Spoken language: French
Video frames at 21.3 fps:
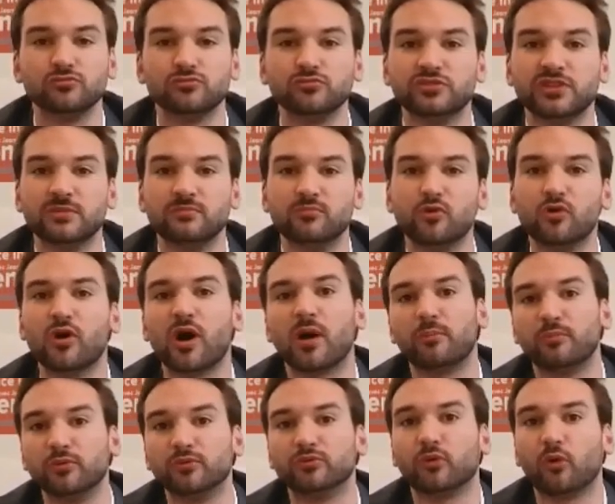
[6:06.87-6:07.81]
eu des mots
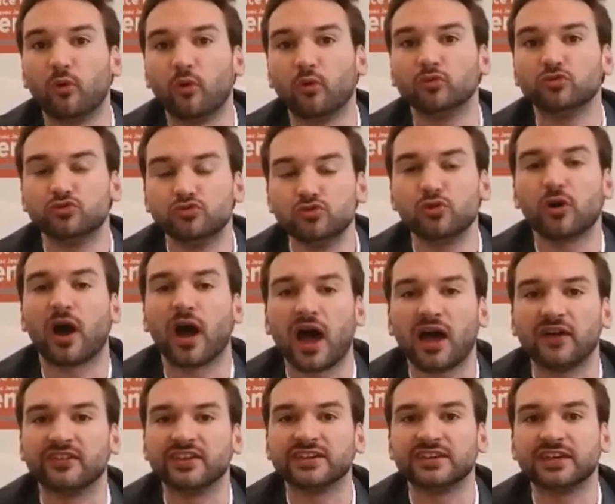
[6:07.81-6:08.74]
un peu trop durs
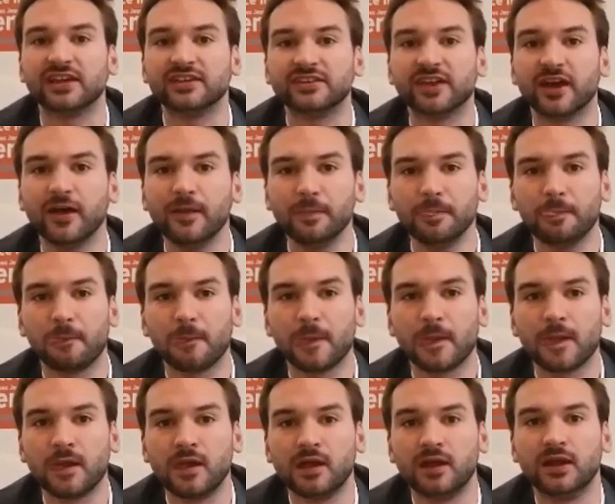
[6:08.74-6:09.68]
avec quelqu'un,
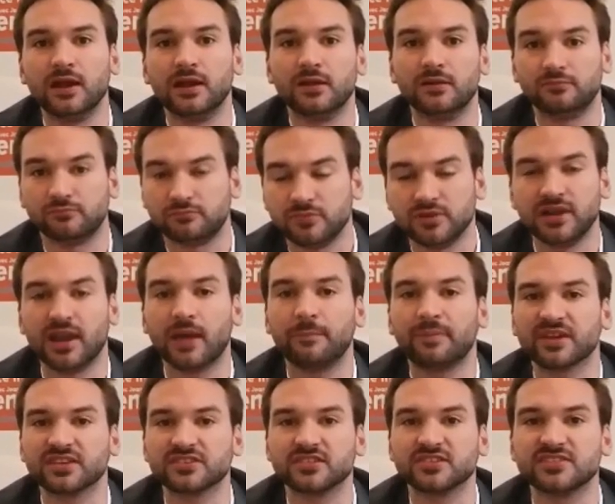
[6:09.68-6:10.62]
la
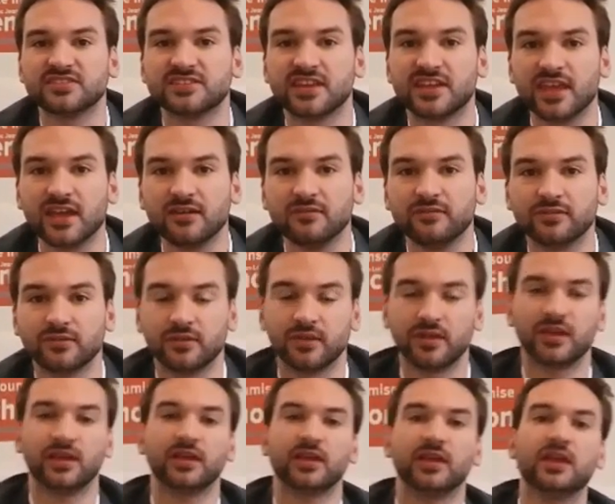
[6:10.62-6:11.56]
personne s'énerve,
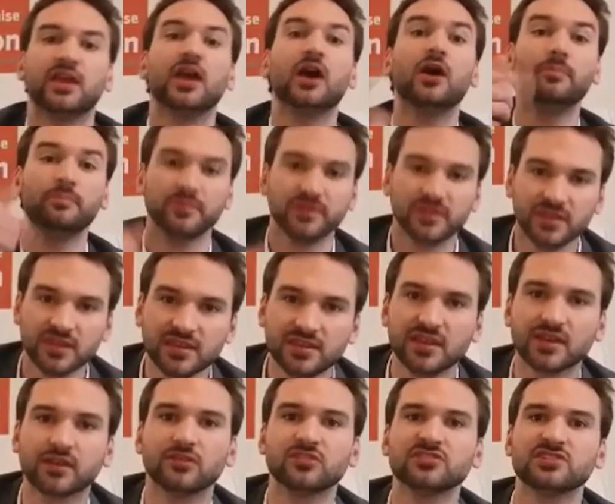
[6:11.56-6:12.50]
et hop, il
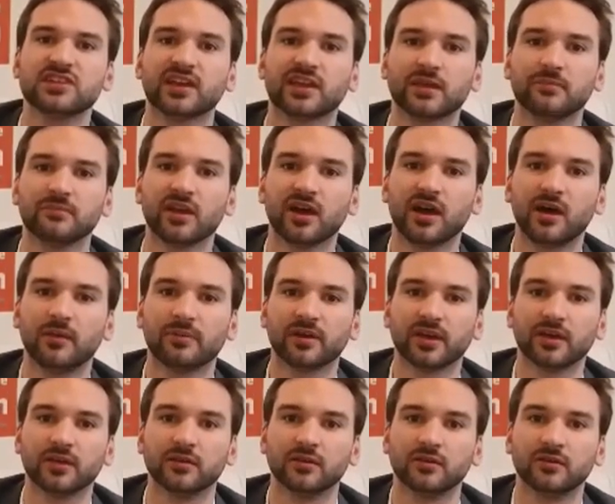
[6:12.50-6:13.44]
déclenche la caméra
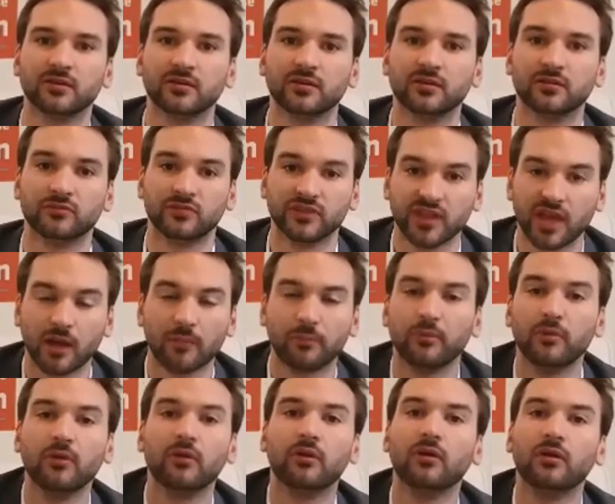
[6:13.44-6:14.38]
après. Vous voyez un
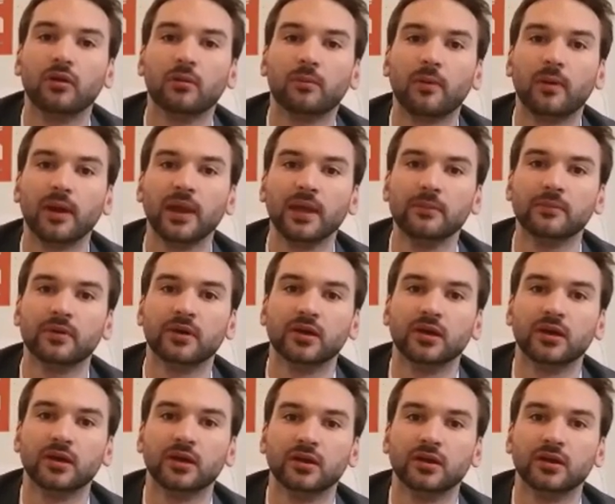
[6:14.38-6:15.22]
peu le problème